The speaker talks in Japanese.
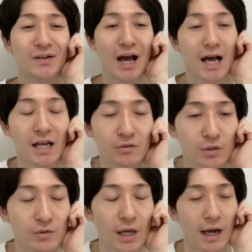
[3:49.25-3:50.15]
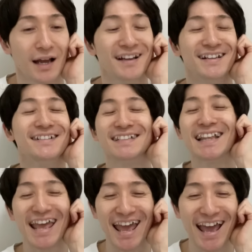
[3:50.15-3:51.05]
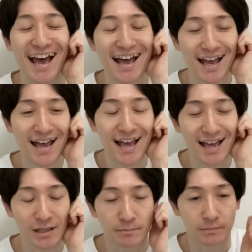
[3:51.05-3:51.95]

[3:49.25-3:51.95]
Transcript: あ、あそれ言ったか。あ、え、じゃあねー。はーい。